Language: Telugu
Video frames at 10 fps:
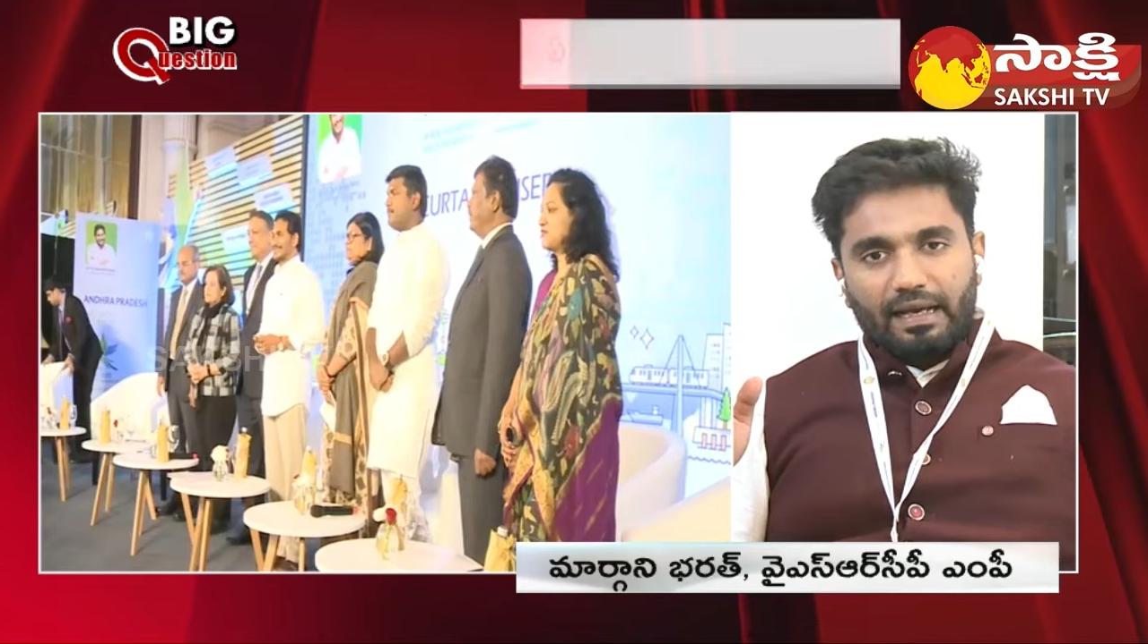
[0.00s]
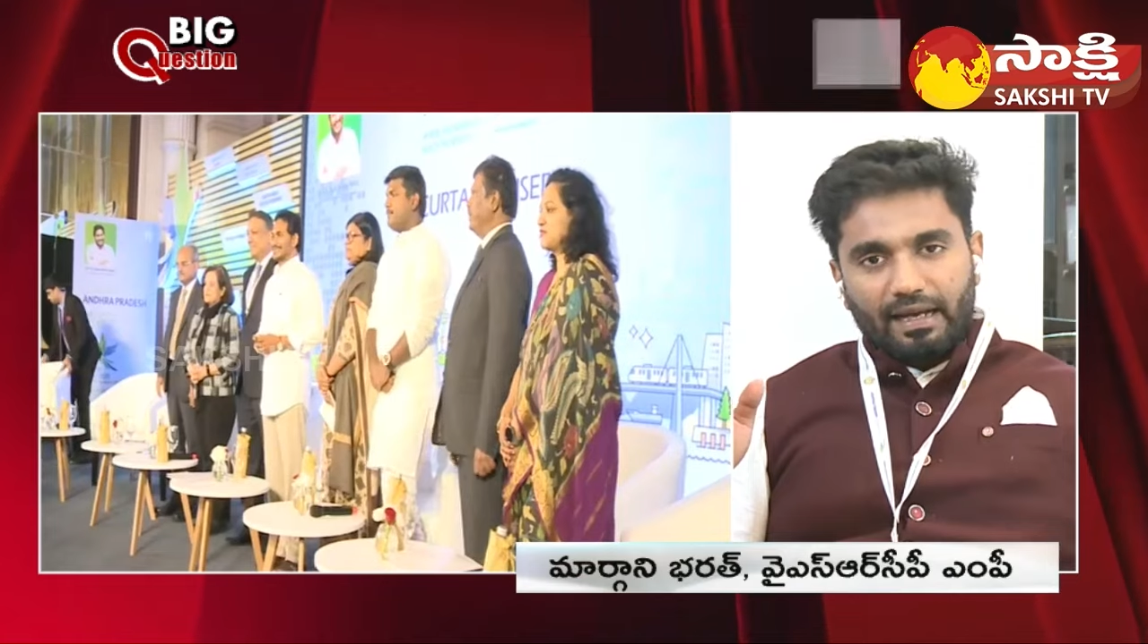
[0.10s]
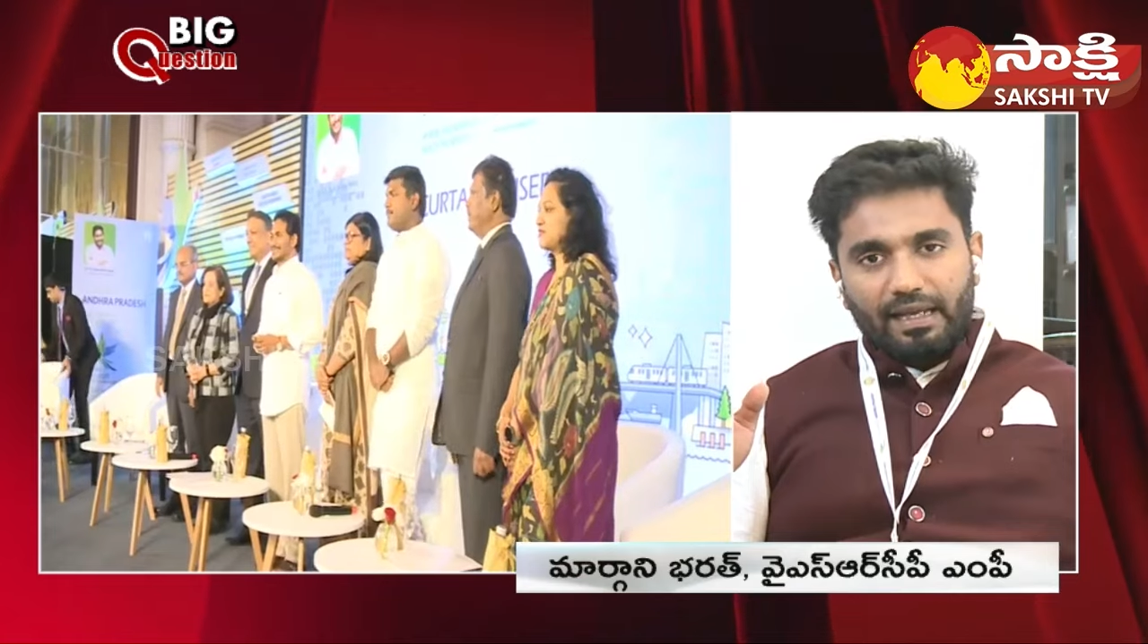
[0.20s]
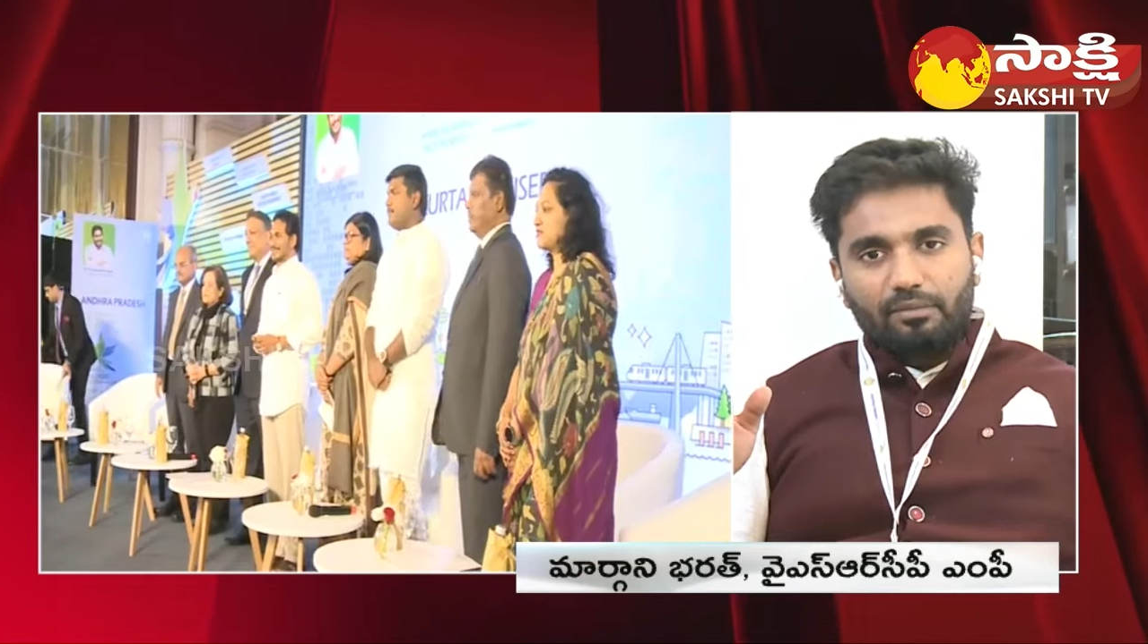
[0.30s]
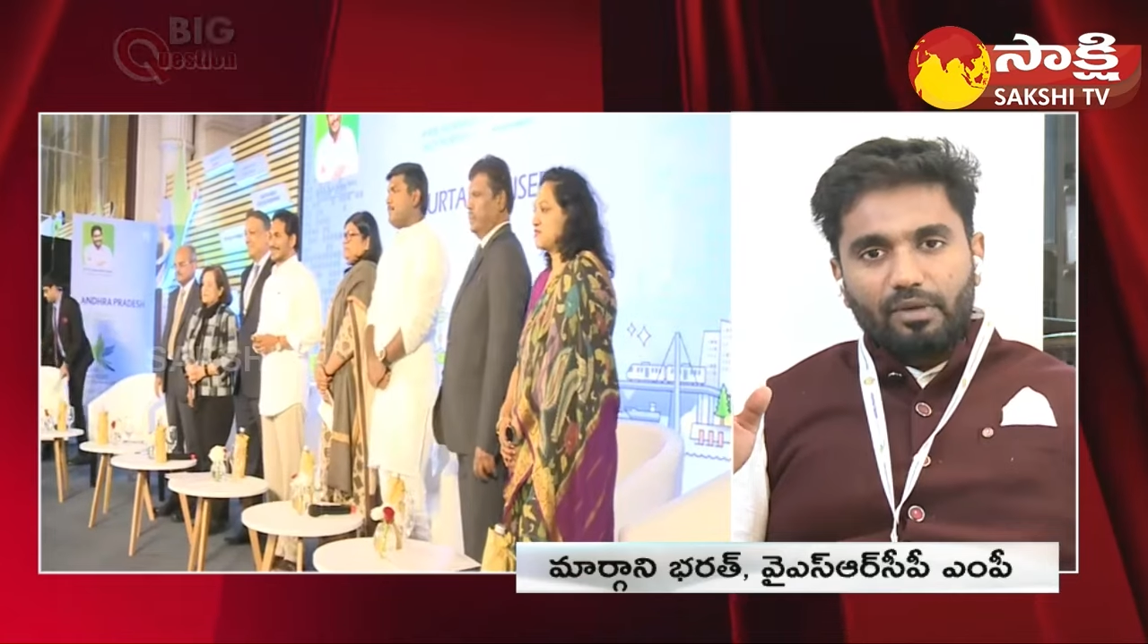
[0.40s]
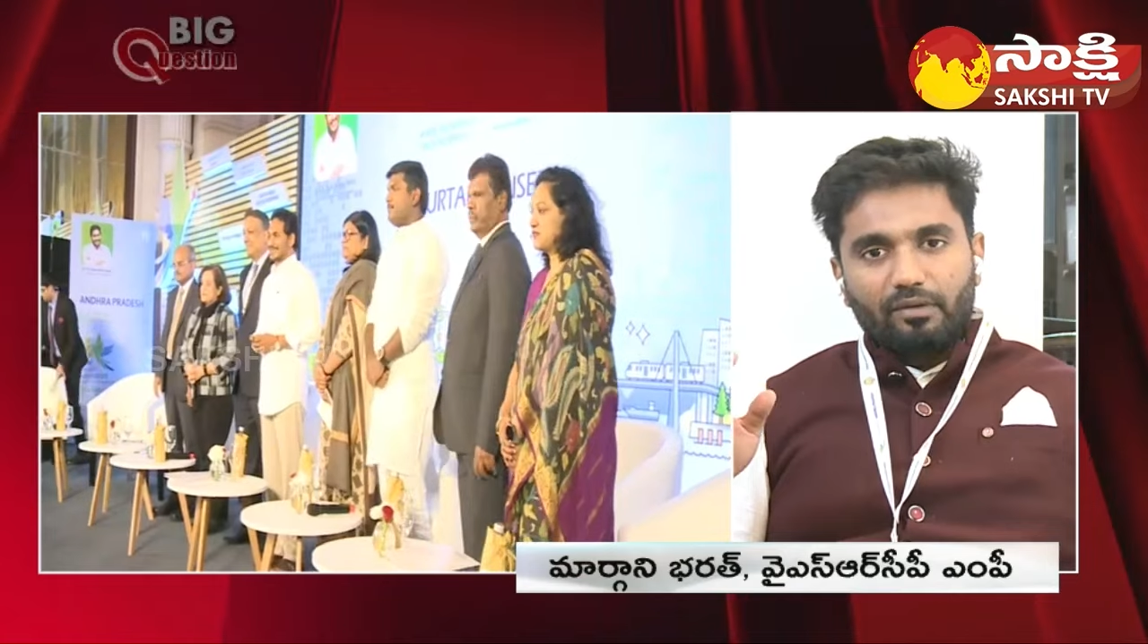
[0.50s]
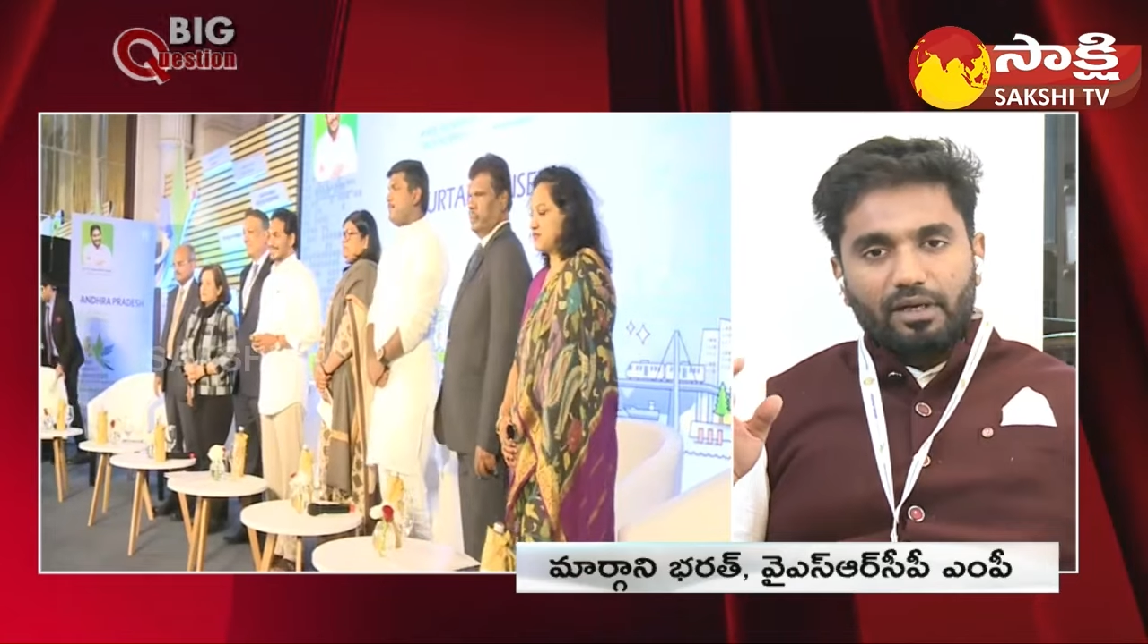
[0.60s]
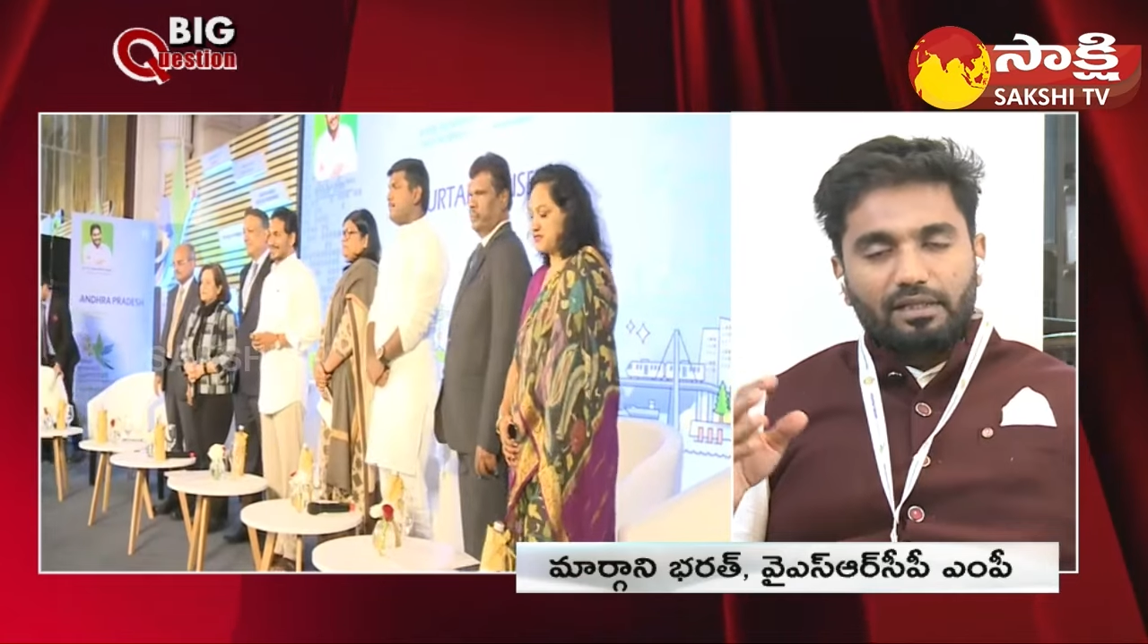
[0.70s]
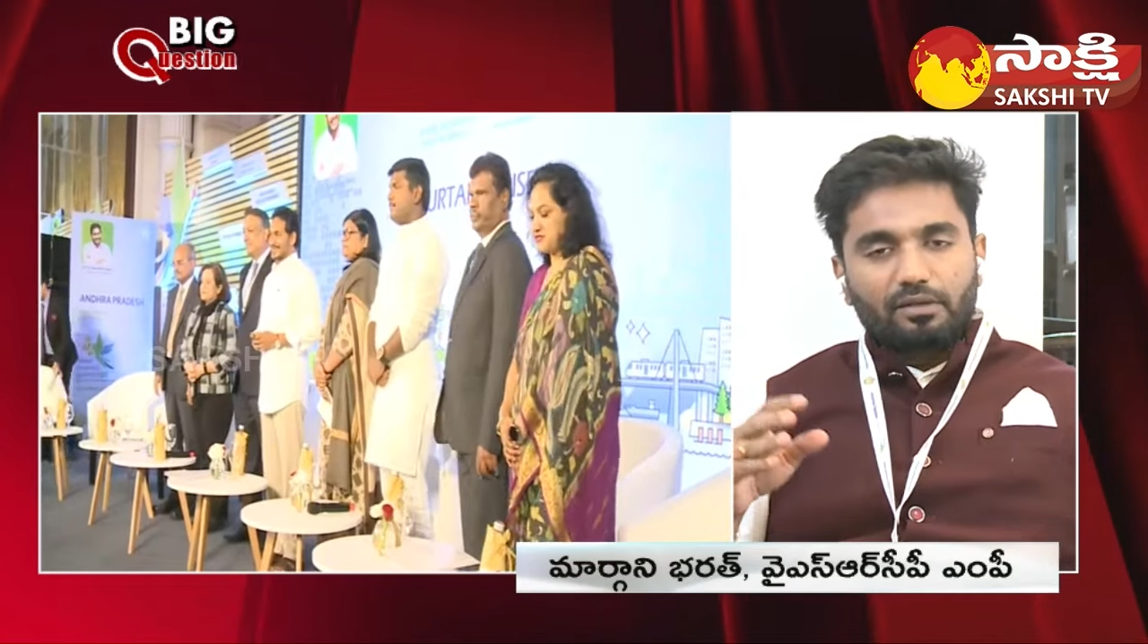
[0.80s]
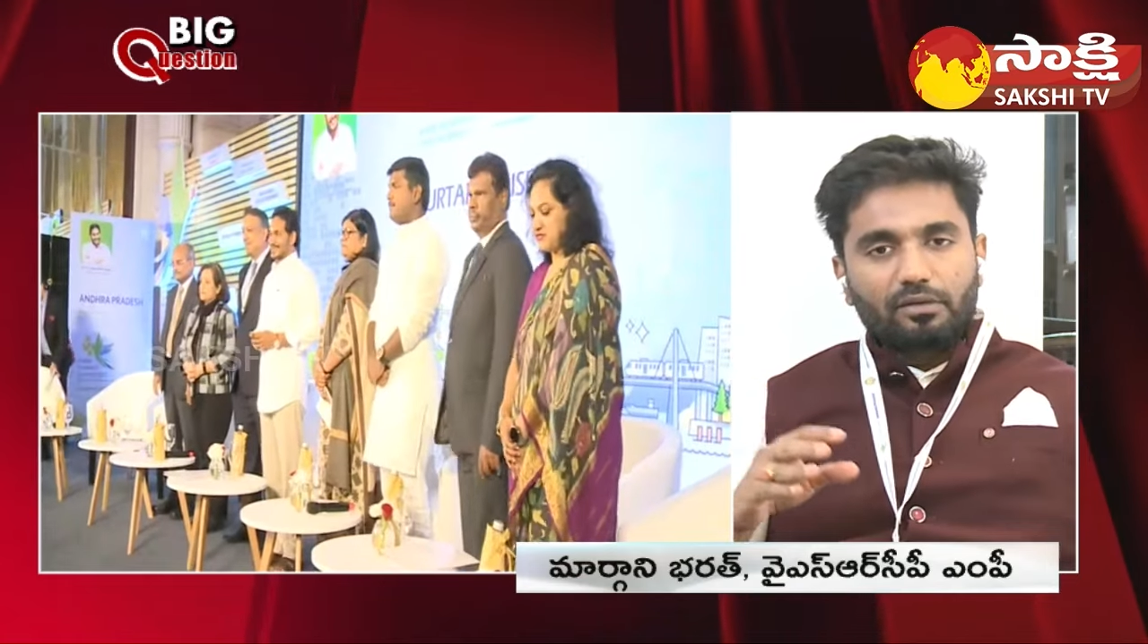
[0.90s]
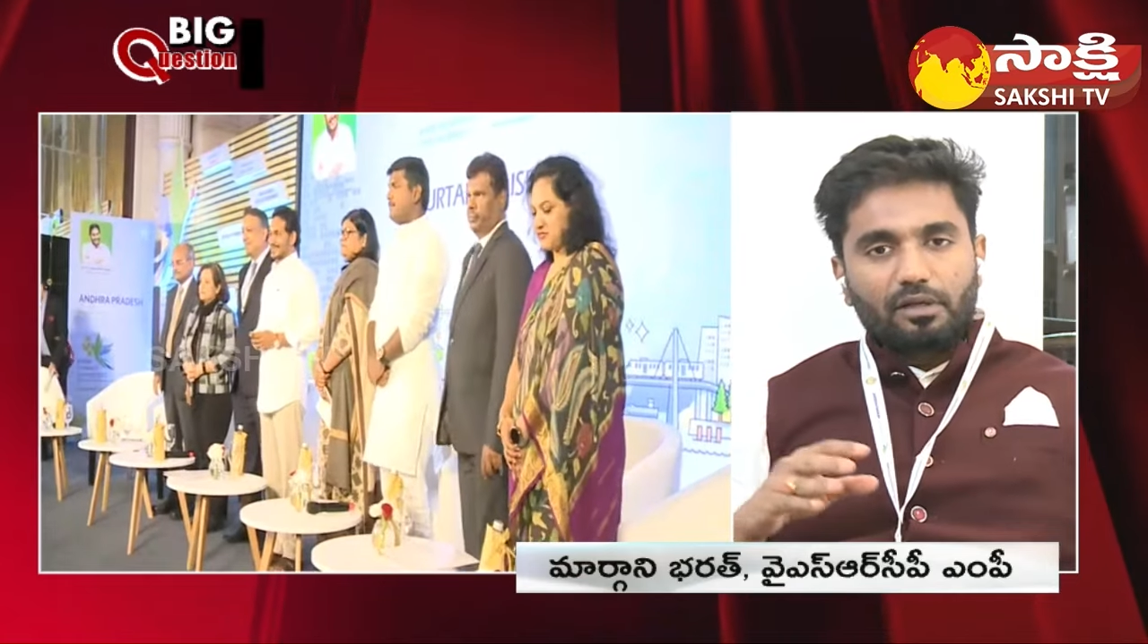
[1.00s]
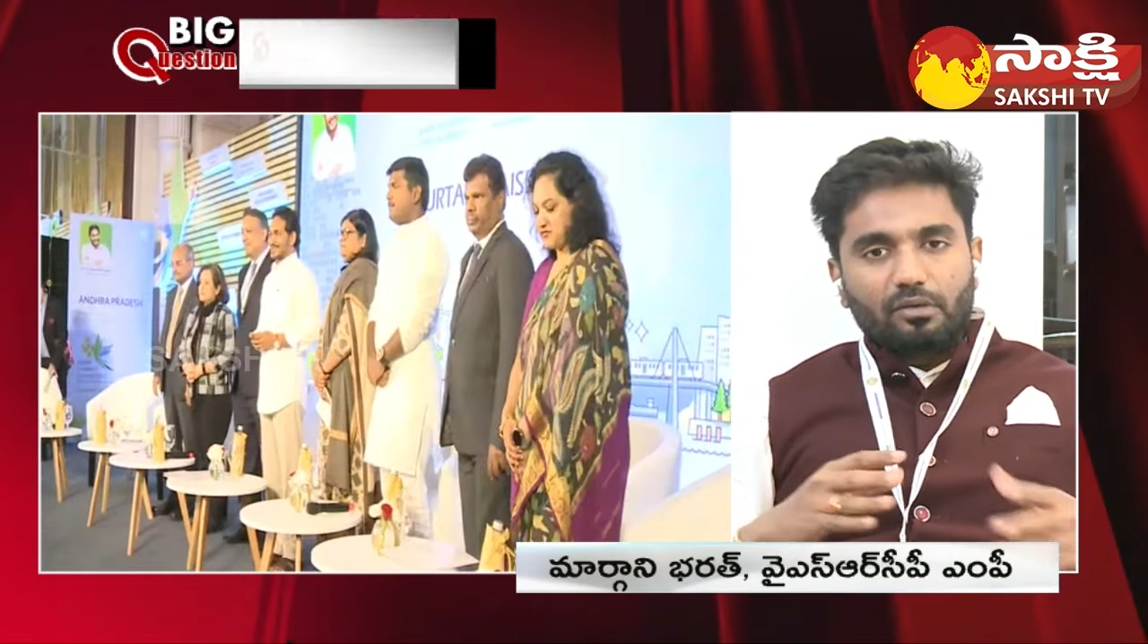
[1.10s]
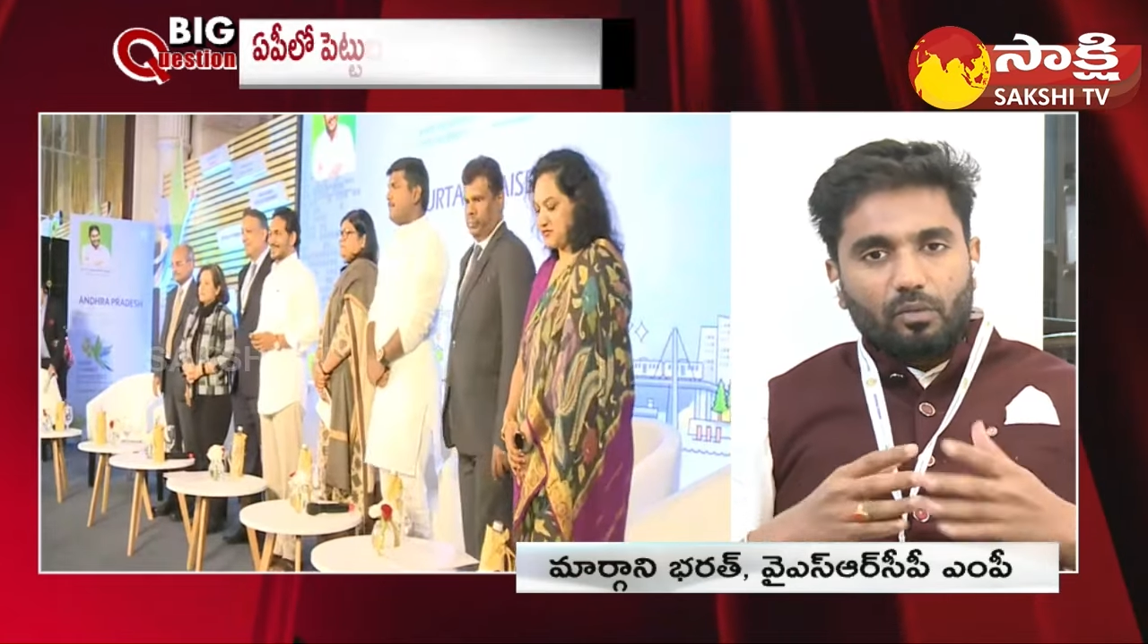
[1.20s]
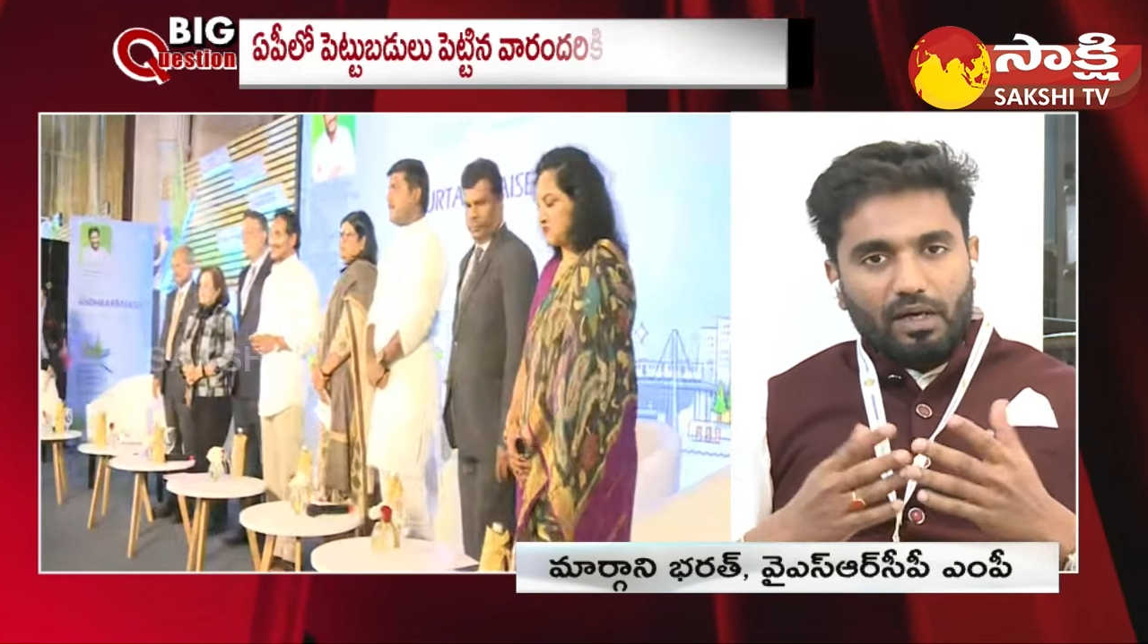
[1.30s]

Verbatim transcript: క్రీమ్ ఎవరైతే ఉన్నారో